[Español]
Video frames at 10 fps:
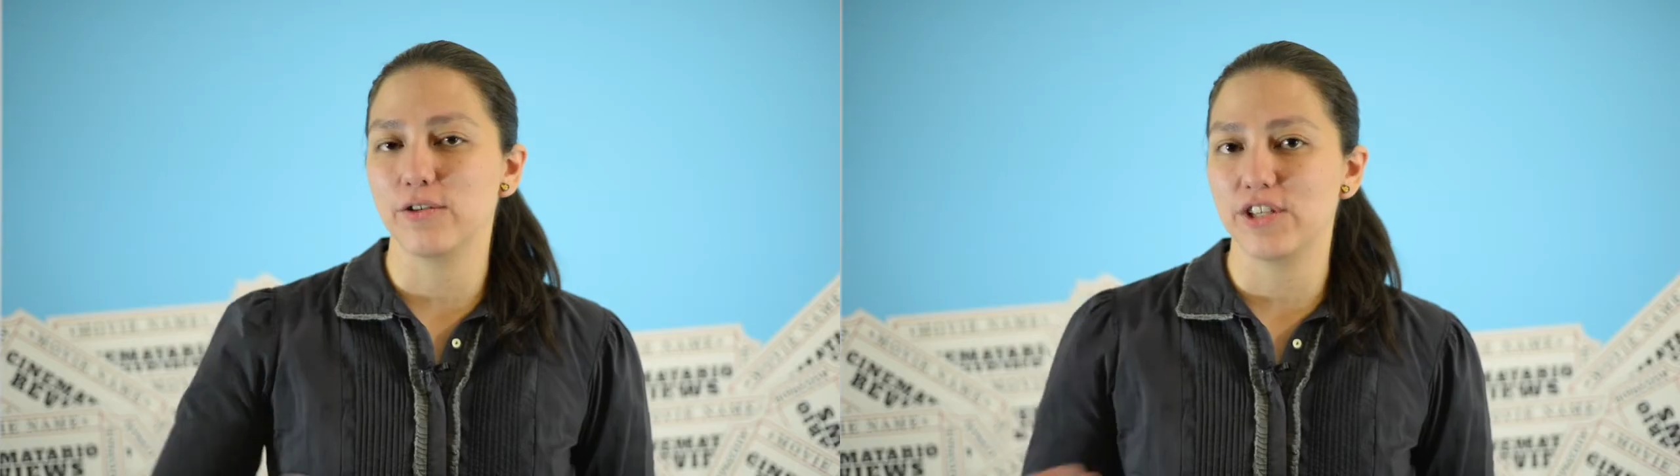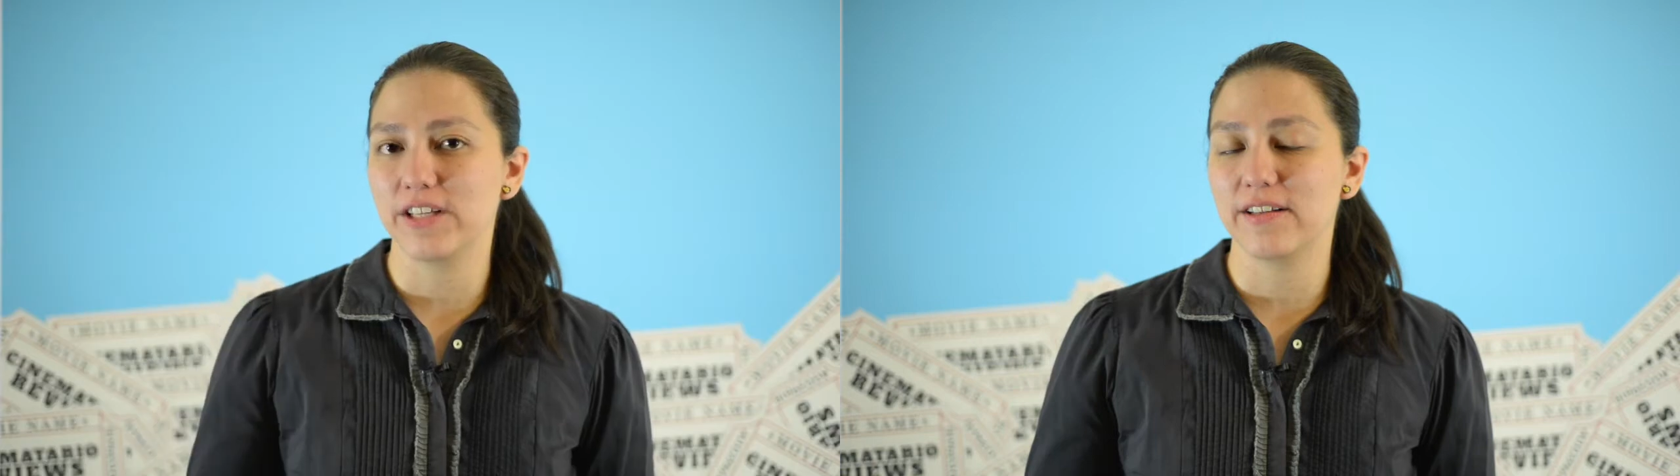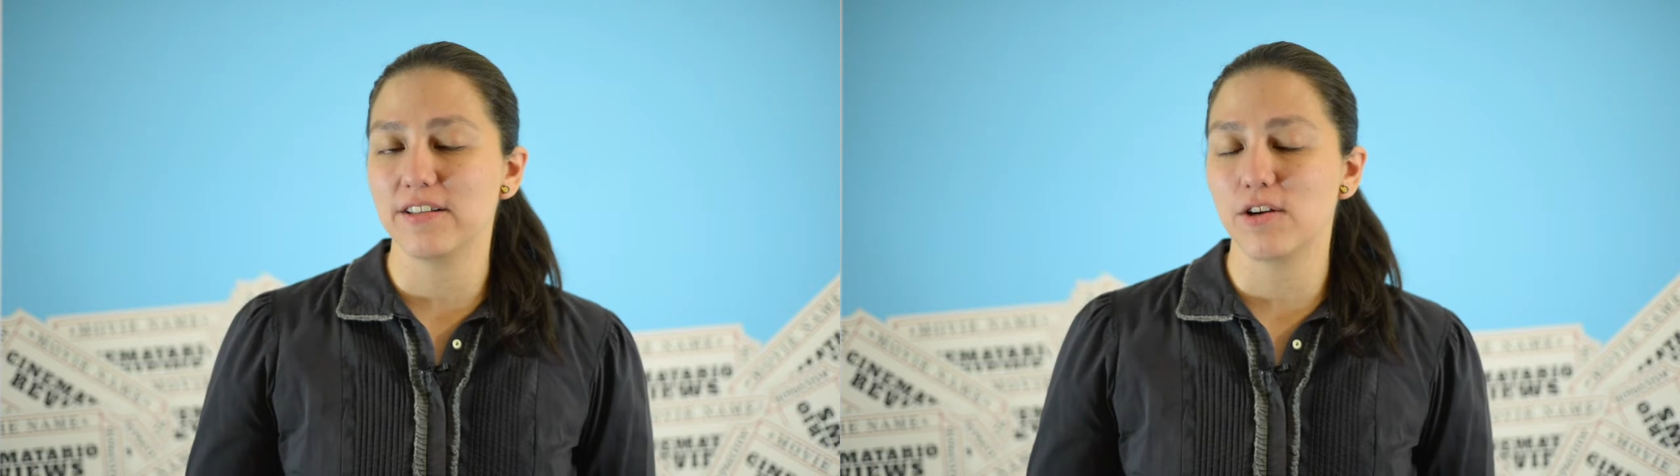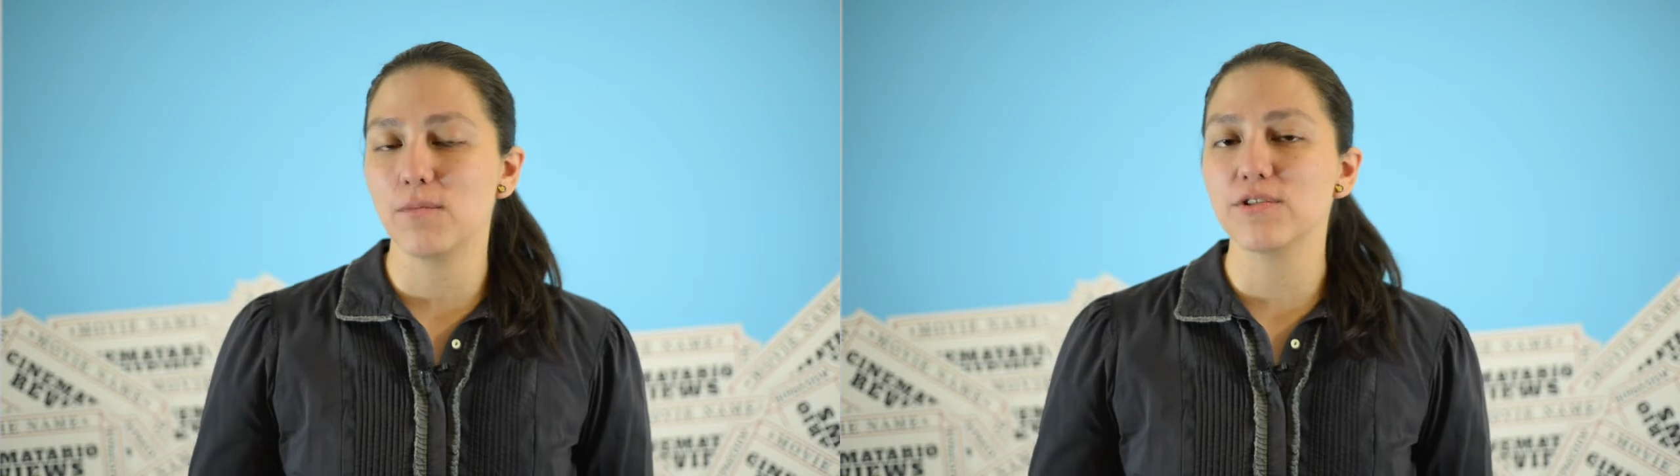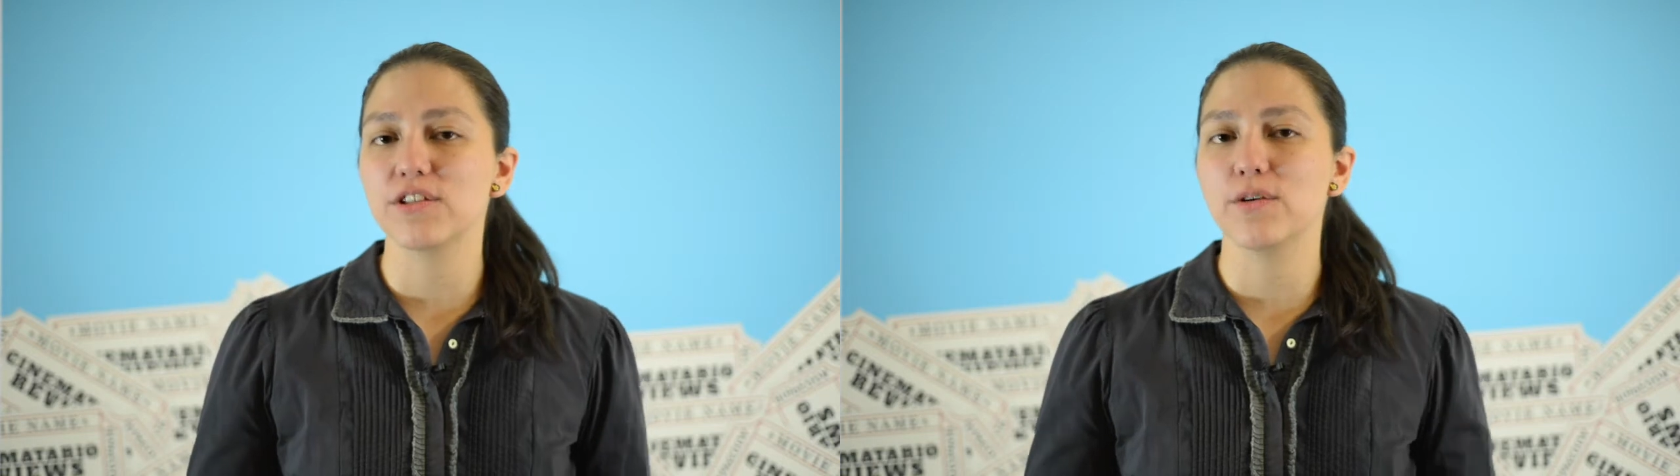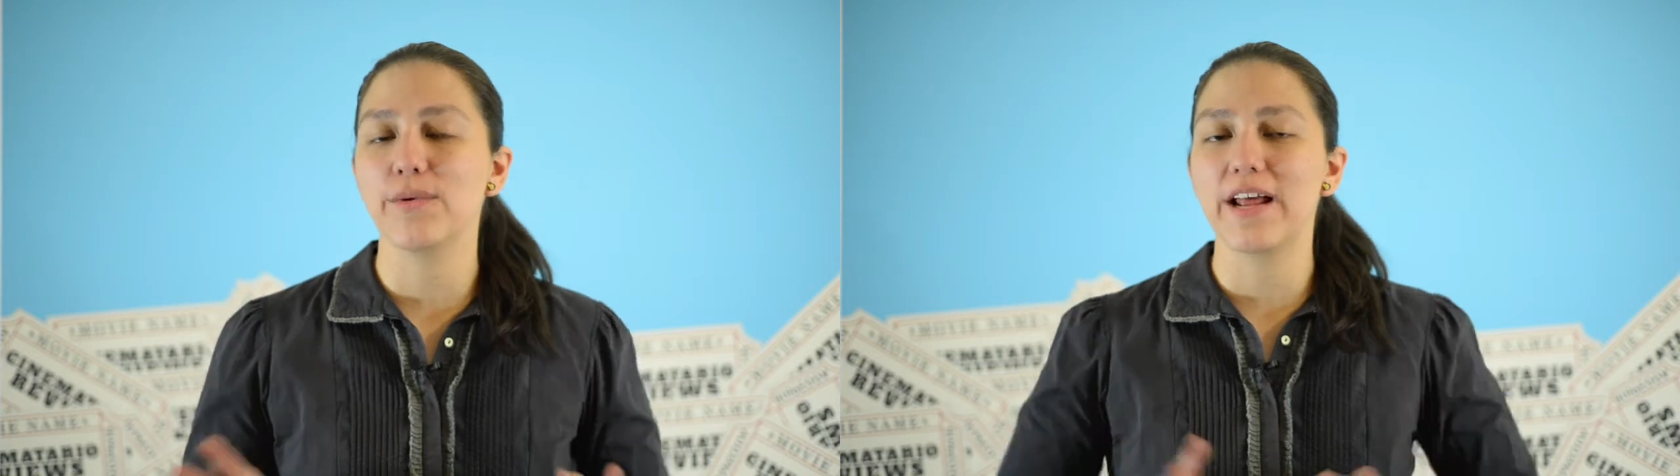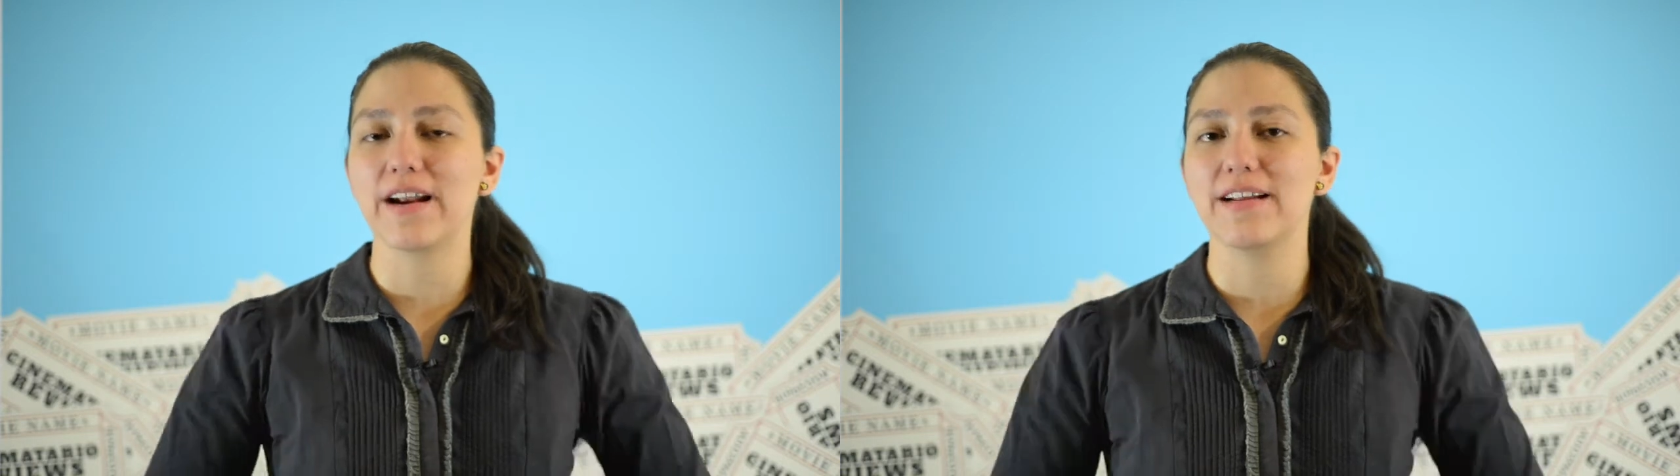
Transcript: y 80s, como si se hubiera